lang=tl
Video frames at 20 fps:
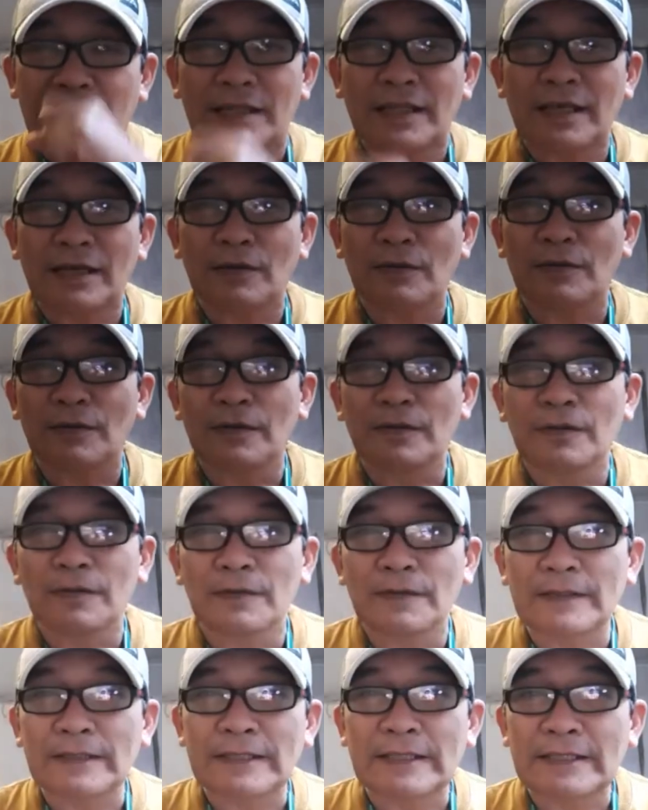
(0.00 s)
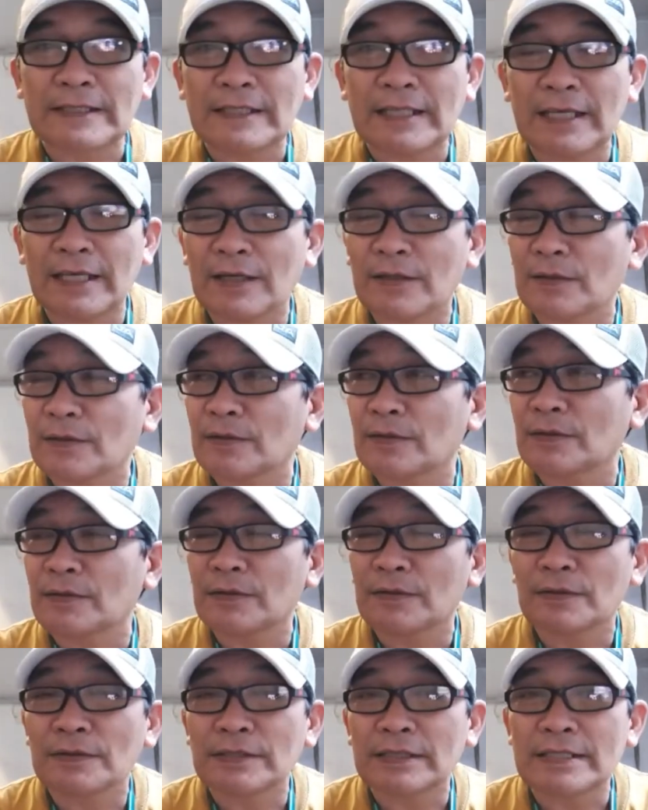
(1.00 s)
hindi ko hindi
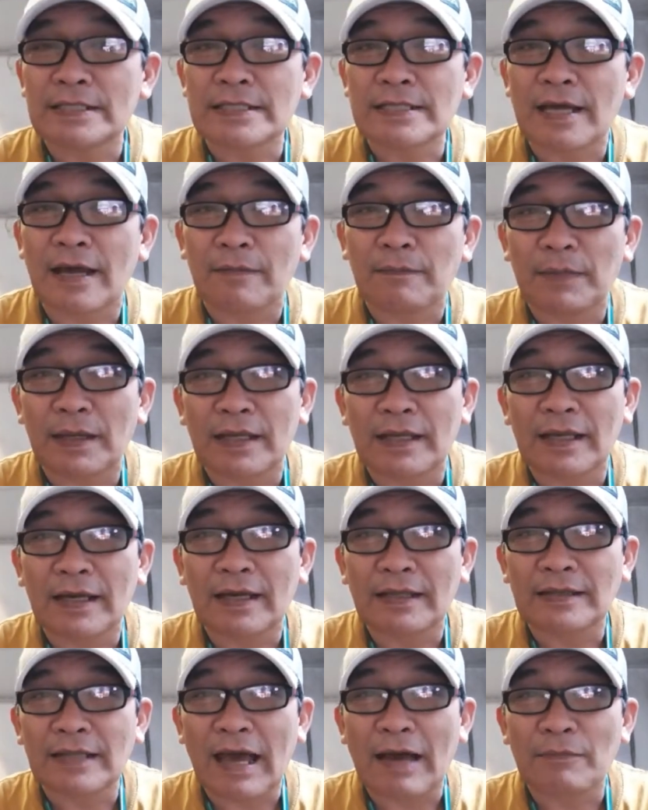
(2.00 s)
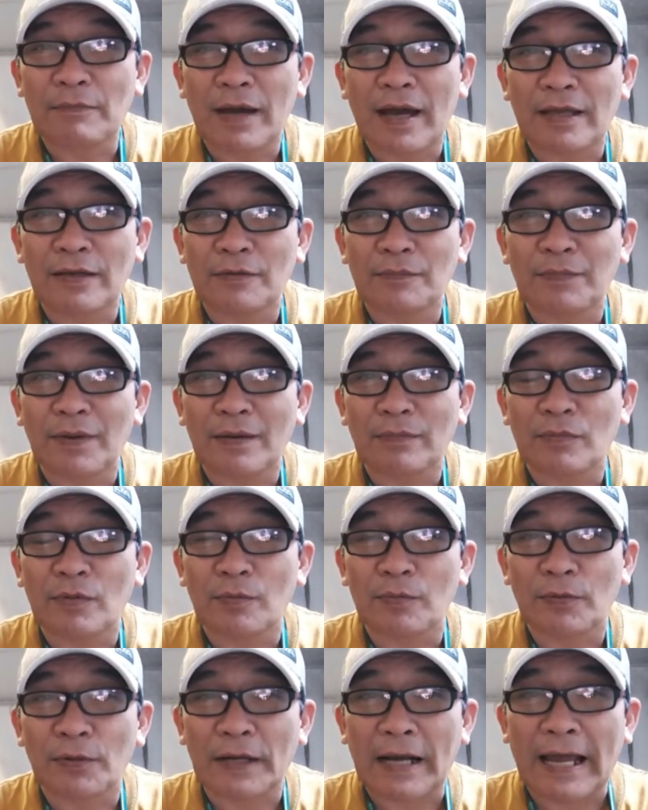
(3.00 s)
ko sinasabi na tama yung
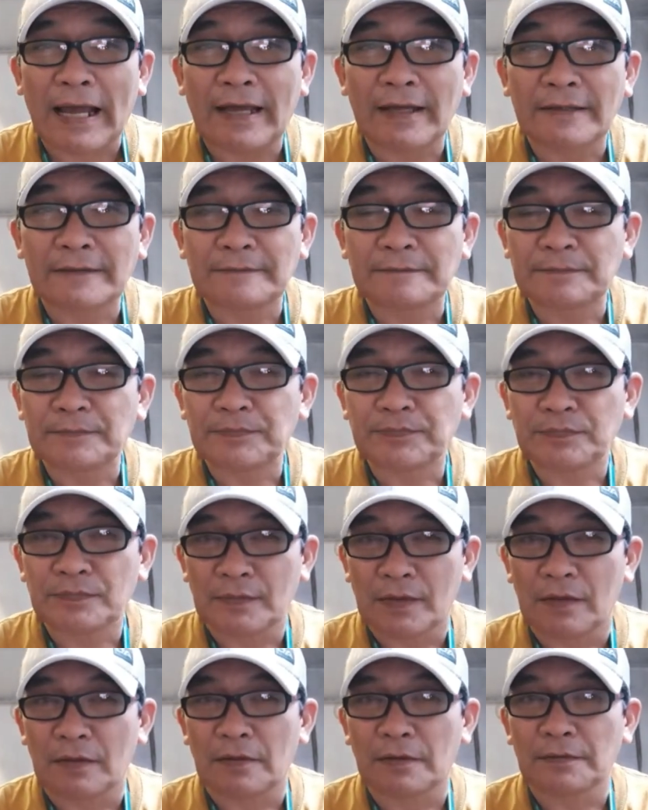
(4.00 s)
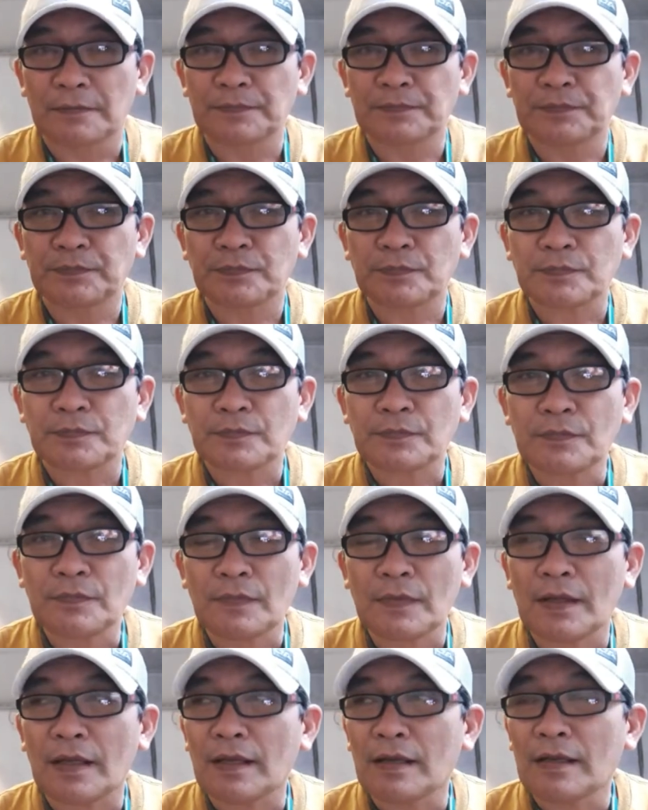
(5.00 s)
pagmumura. No.
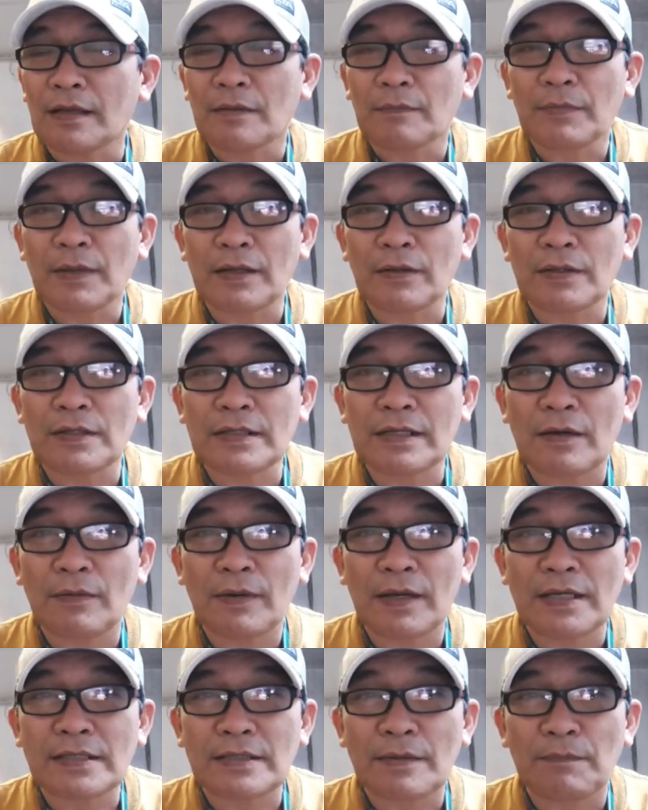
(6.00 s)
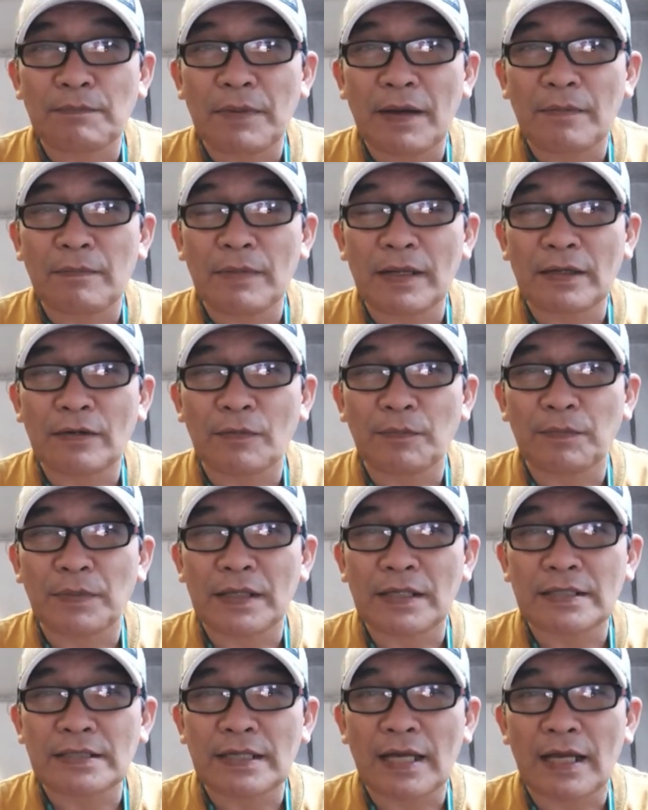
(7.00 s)
Pero ikaw ay isang public
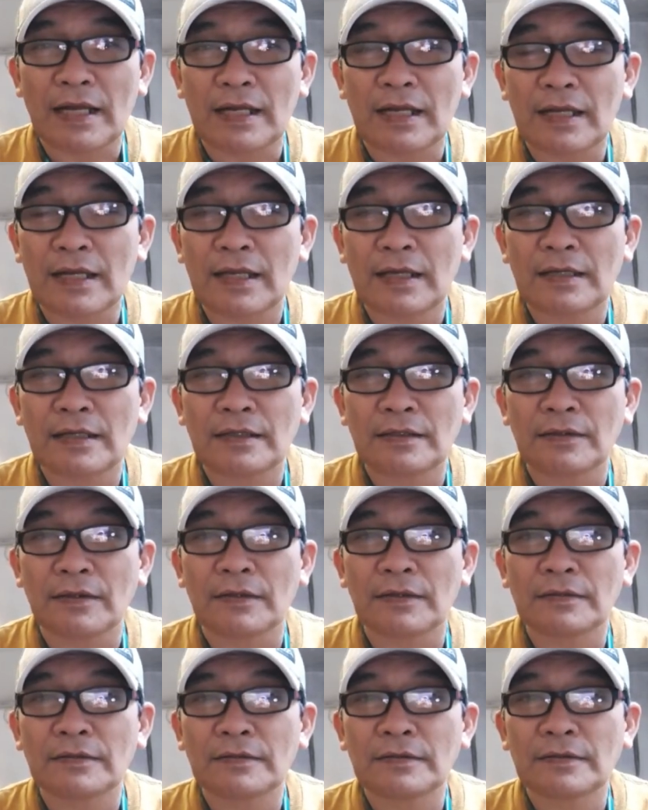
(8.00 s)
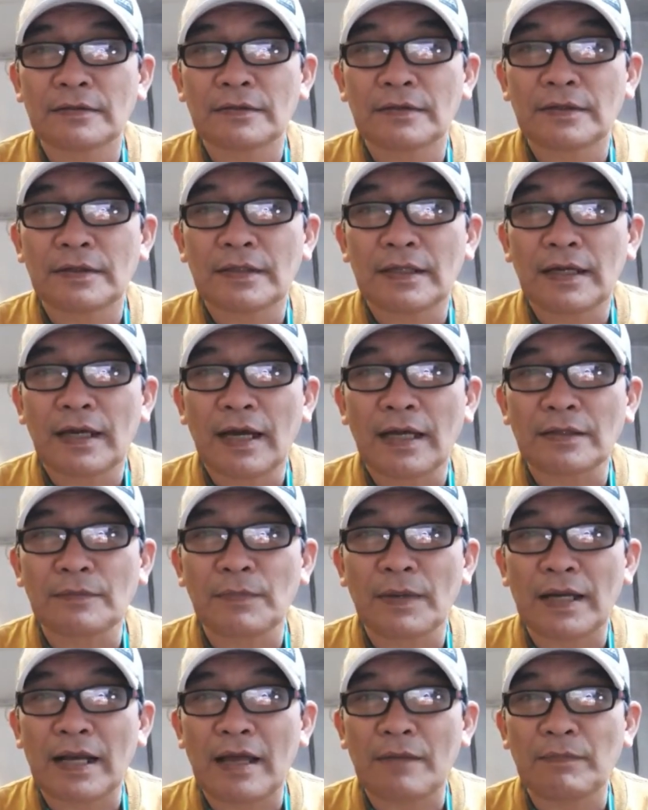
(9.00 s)
official, no? At
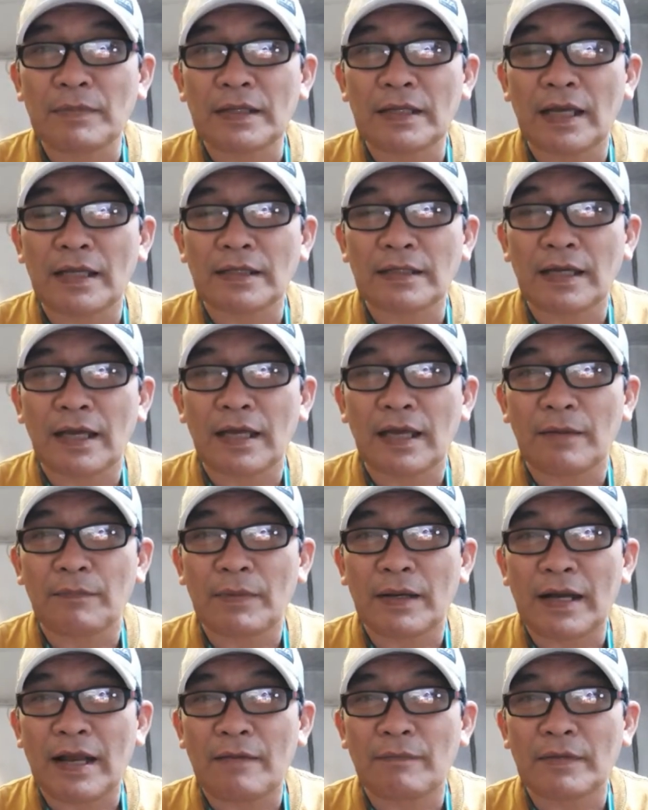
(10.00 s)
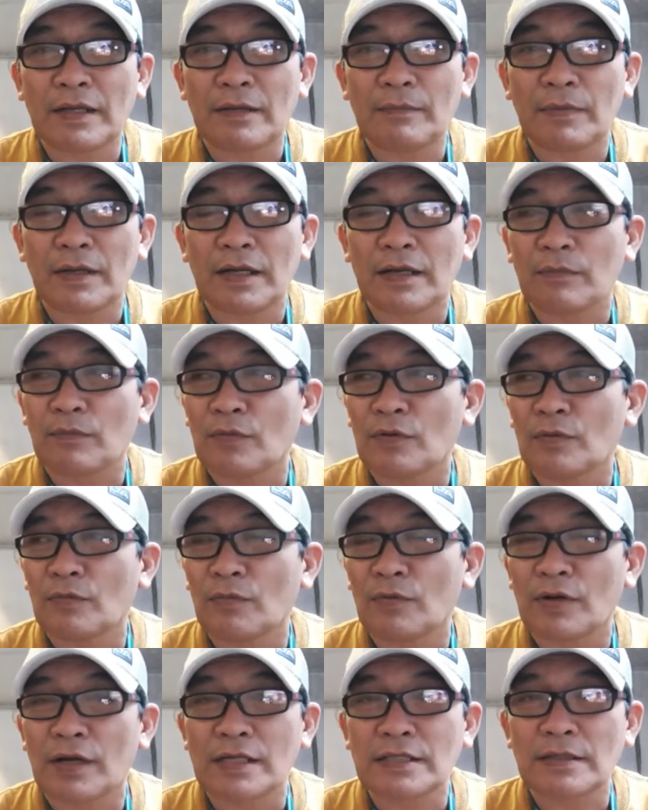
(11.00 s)
marami at kaya ah, marami naman
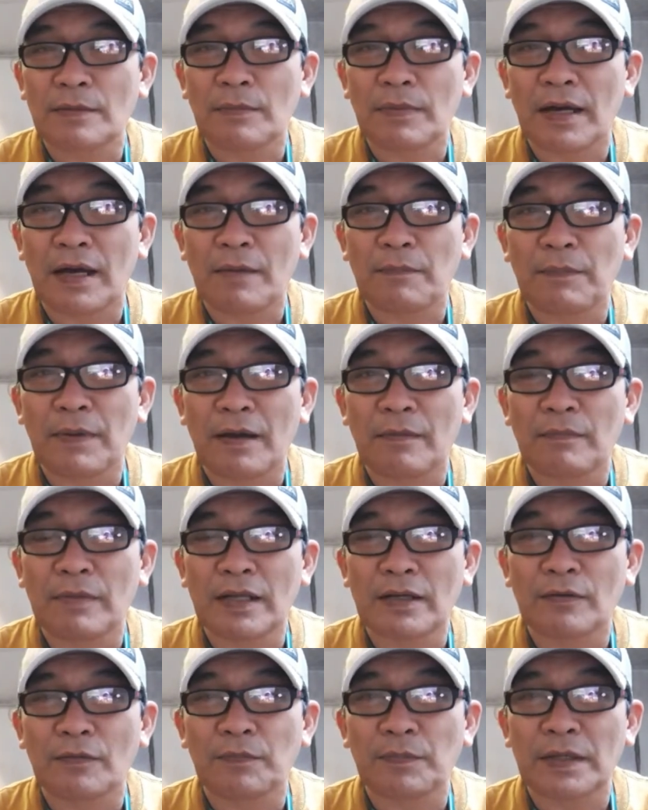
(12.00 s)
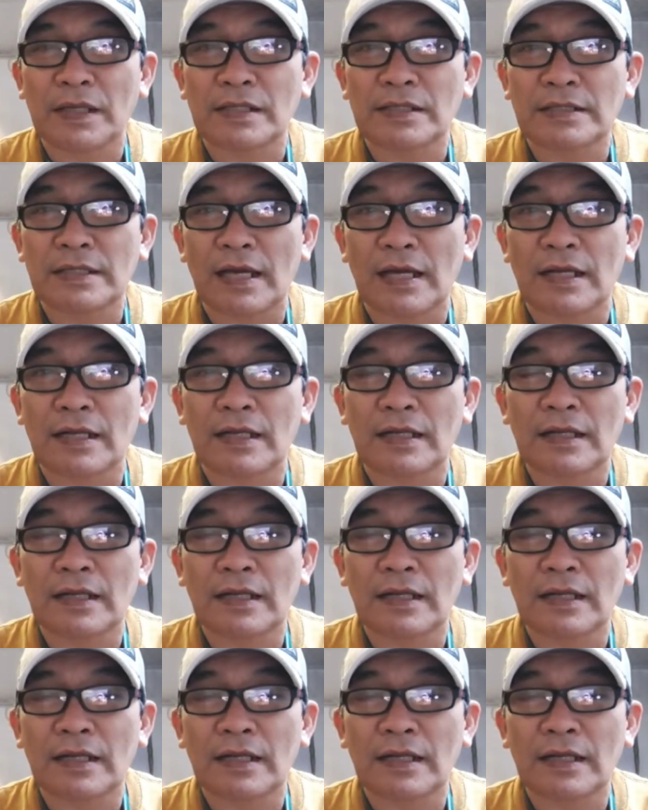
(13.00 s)
nagmumura sa mga public official.